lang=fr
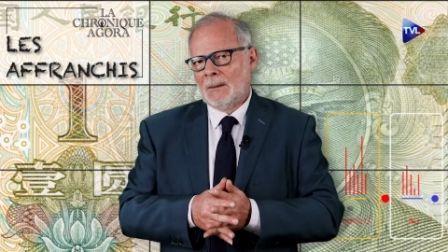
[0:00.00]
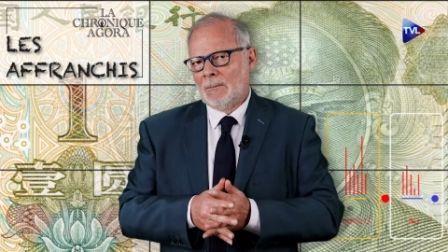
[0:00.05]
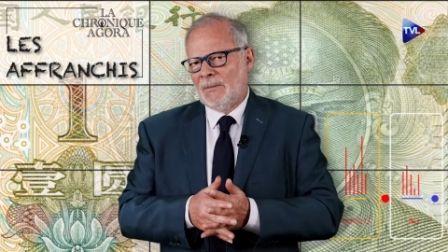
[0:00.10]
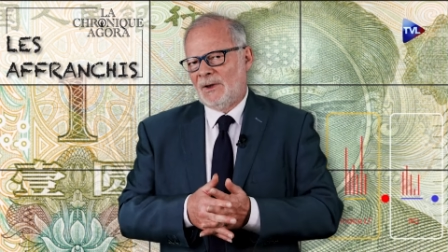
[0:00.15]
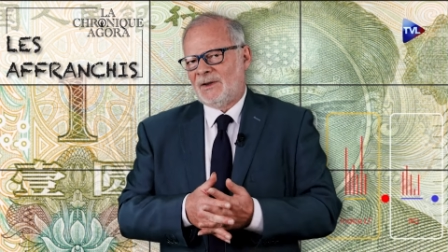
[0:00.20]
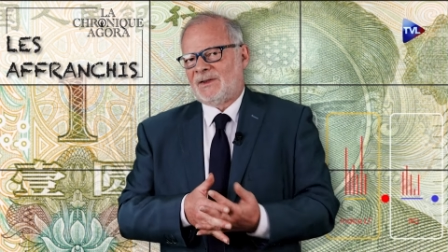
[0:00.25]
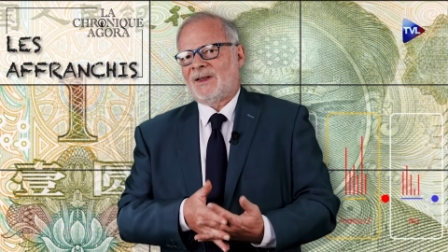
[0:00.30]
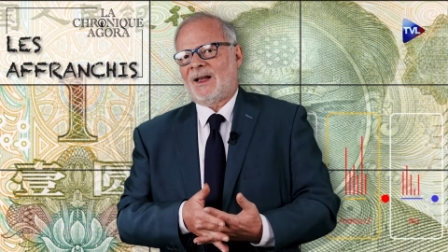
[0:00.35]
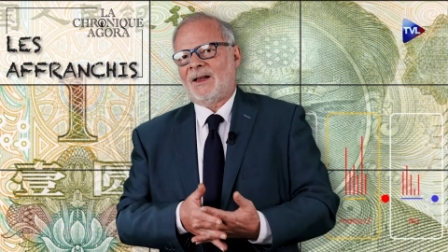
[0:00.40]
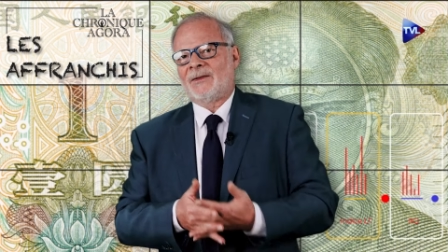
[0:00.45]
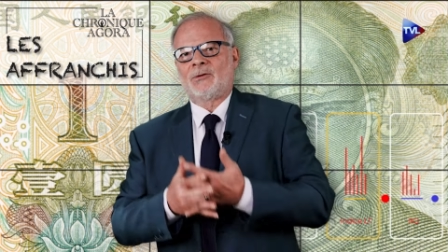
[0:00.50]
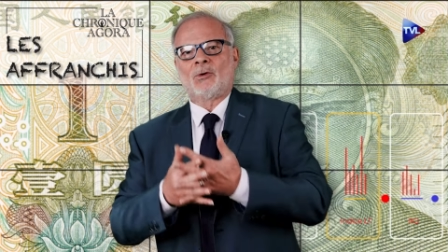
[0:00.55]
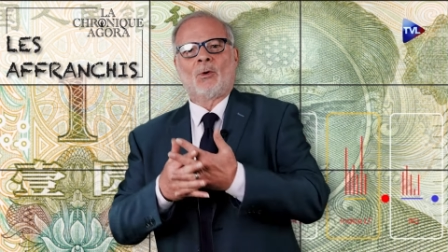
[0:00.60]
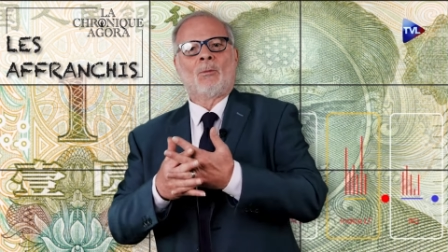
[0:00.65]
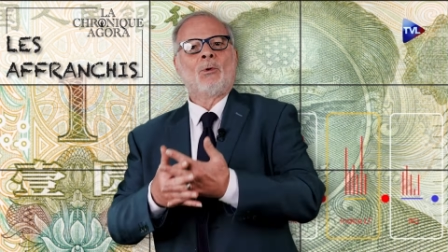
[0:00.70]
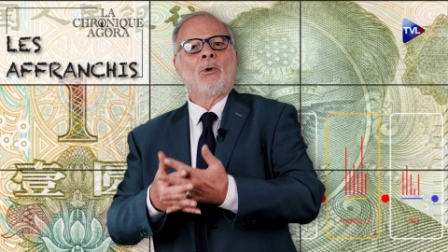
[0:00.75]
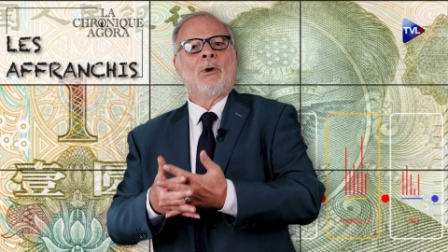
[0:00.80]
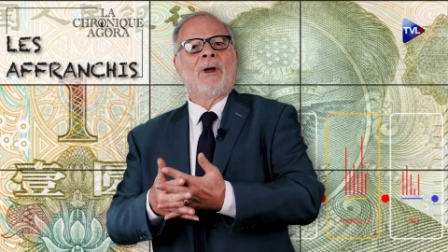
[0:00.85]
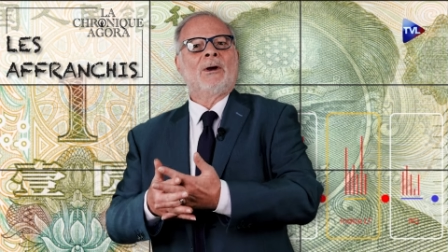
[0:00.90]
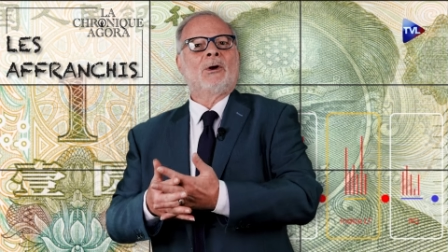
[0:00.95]
mais ça
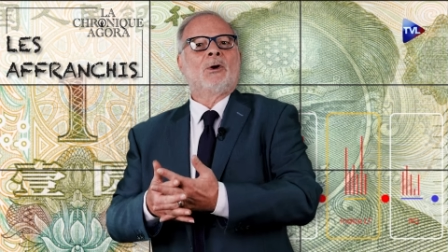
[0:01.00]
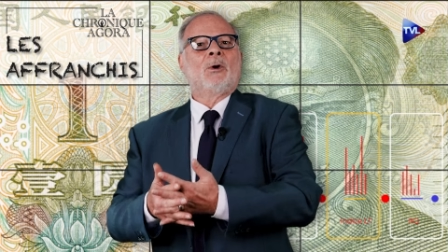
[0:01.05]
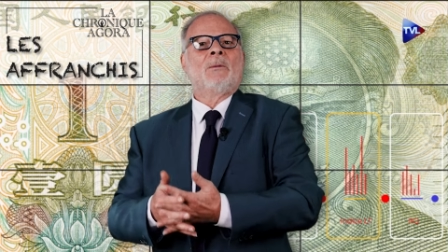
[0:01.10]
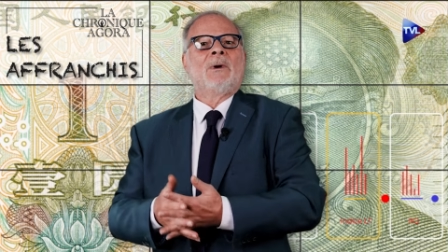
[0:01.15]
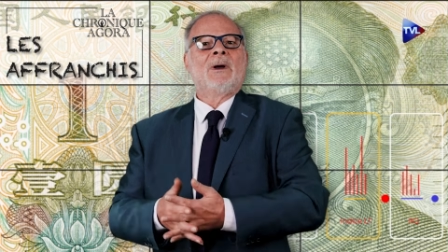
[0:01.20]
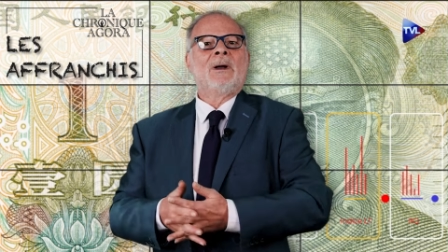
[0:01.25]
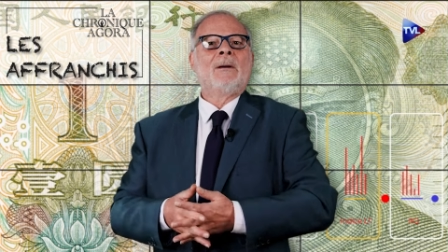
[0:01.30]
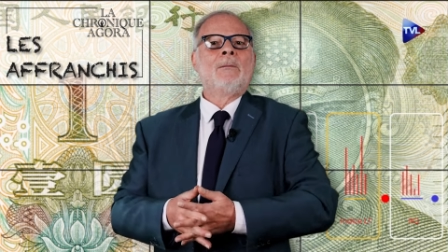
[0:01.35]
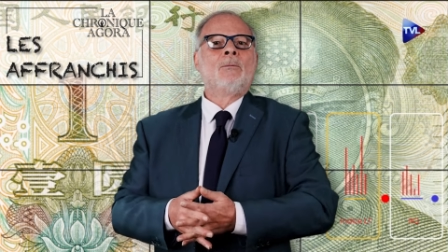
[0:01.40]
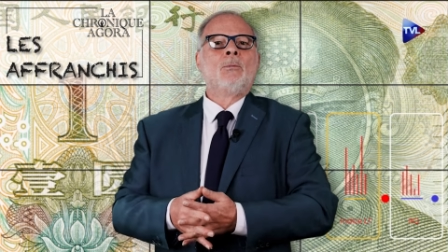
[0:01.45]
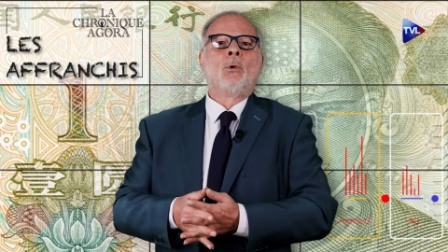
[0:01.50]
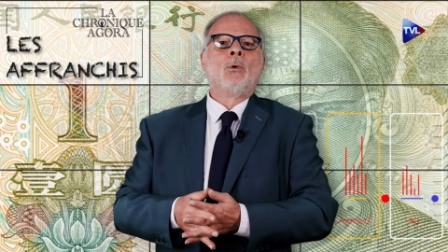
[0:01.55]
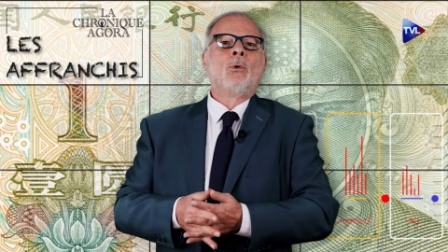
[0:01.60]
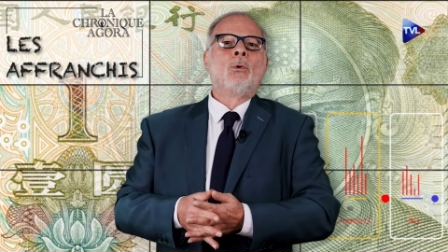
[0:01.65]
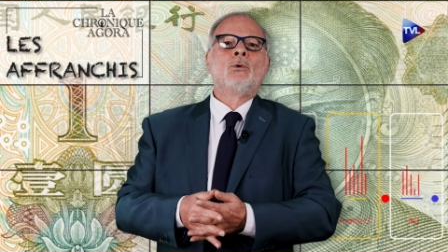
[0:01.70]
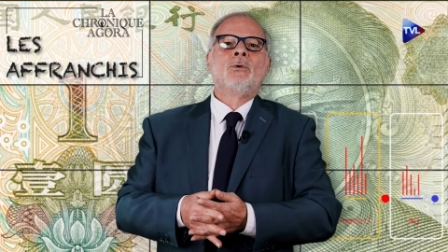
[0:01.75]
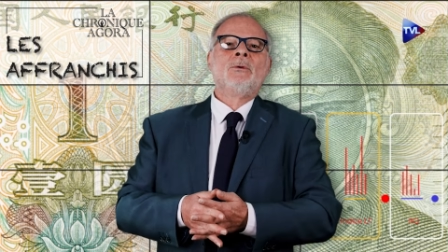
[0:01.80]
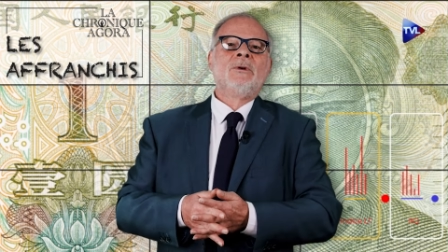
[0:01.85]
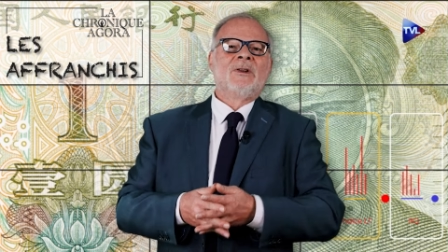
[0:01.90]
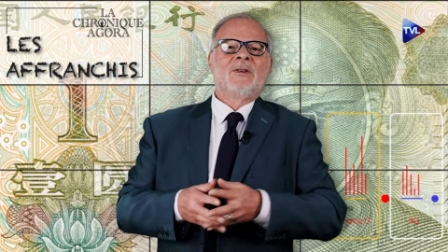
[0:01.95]
ressemblerait quand même aux